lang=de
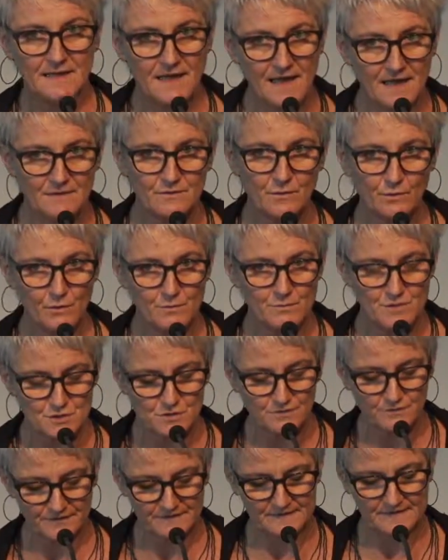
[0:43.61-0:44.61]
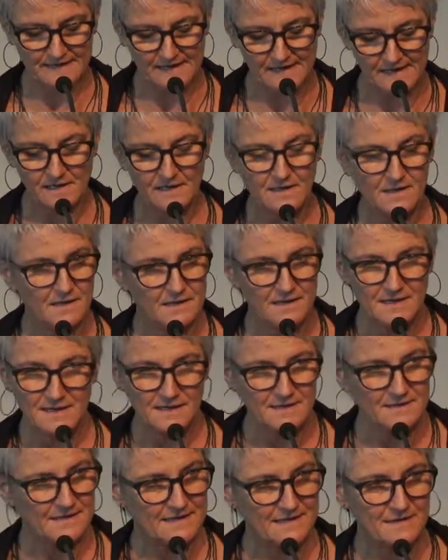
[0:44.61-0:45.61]
Jahren römischen Verträge
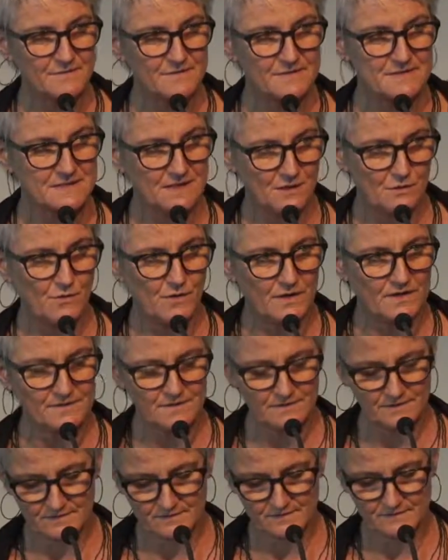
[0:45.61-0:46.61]
irgendetwas gehört?